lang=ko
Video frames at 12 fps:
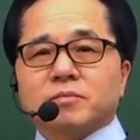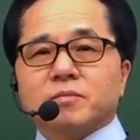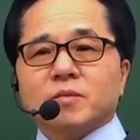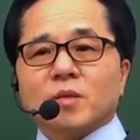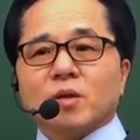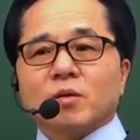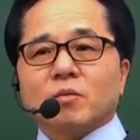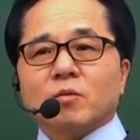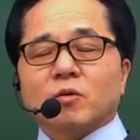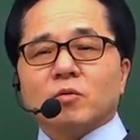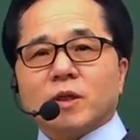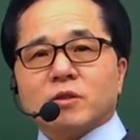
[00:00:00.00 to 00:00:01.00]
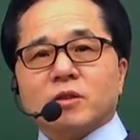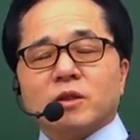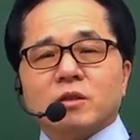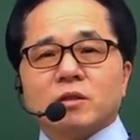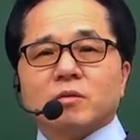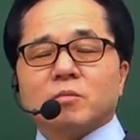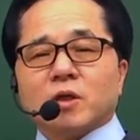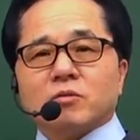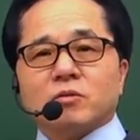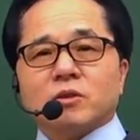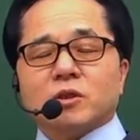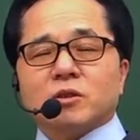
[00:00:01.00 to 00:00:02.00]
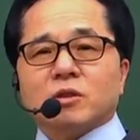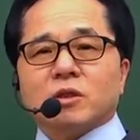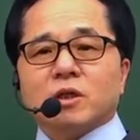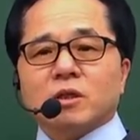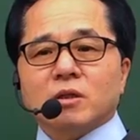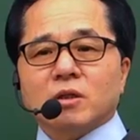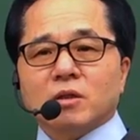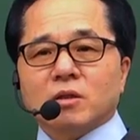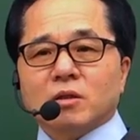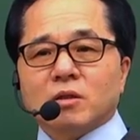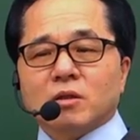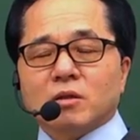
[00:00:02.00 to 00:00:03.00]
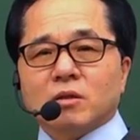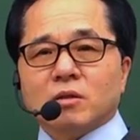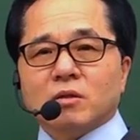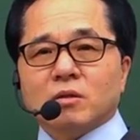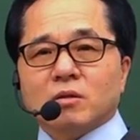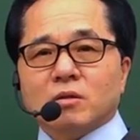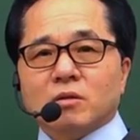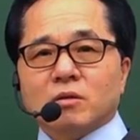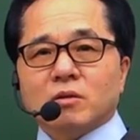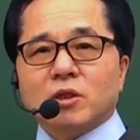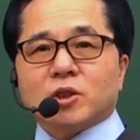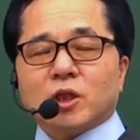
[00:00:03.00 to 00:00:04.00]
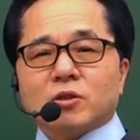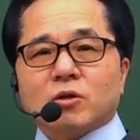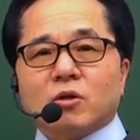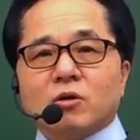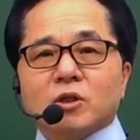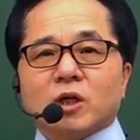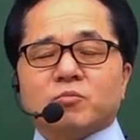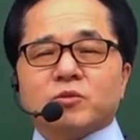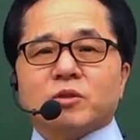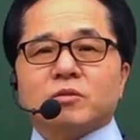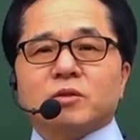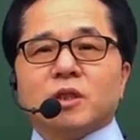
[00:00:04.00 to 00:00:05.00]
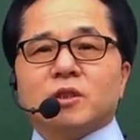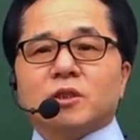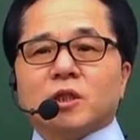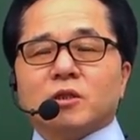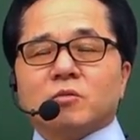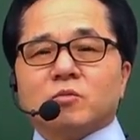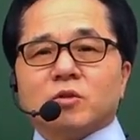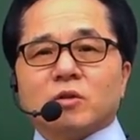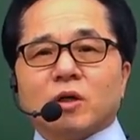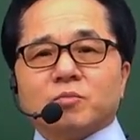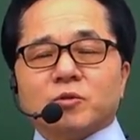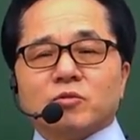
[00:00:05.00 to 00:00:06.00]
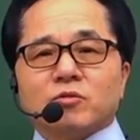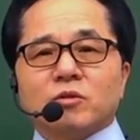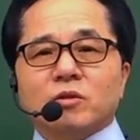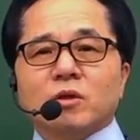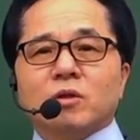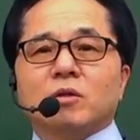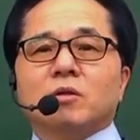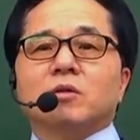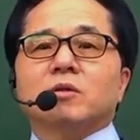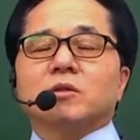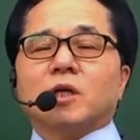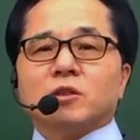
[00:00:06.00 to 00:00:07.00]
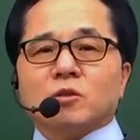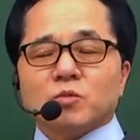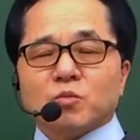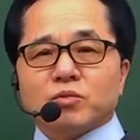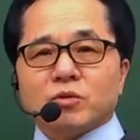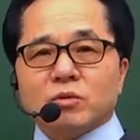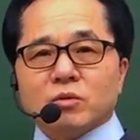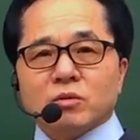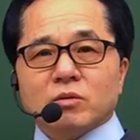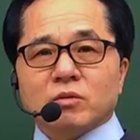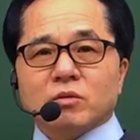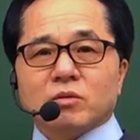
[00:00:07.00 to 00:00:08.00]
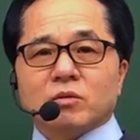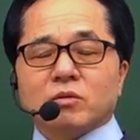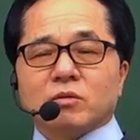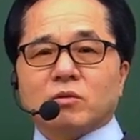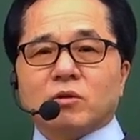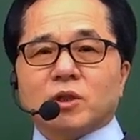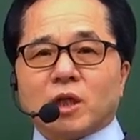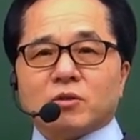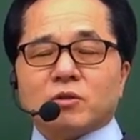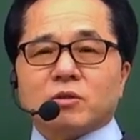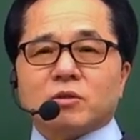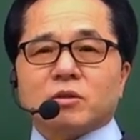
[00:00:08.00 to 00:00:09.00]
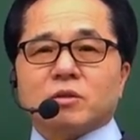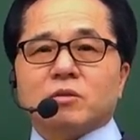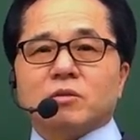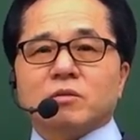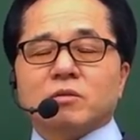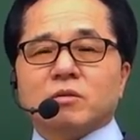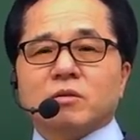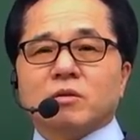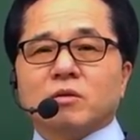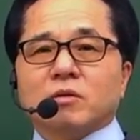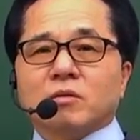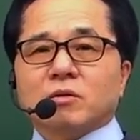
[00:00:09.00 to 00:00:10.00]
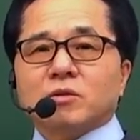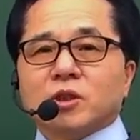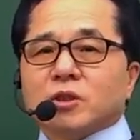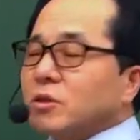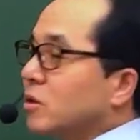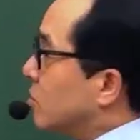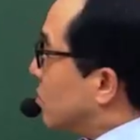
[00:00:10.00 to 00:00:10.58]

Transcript: 응? 얼마 전에 바로 직전인가? 1차에서 거의 다 붙었는데 2차에서 뭐예요? 합격률 4.몇 프로? 거의 다 떨어졌죠. 그런 식이 된다.